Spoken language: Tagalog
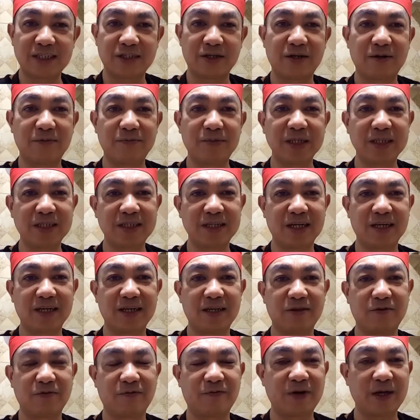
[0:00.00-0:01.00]
servings
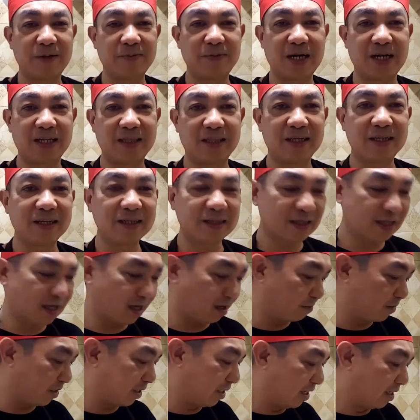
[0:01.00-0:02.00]
namin itong 500
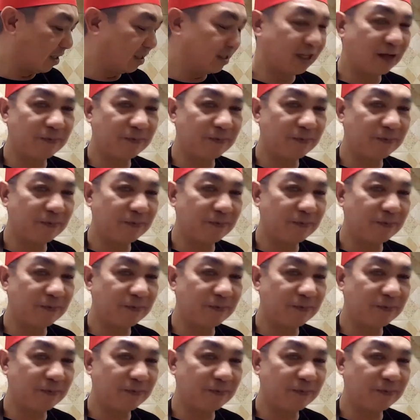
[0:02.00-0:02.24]
grams.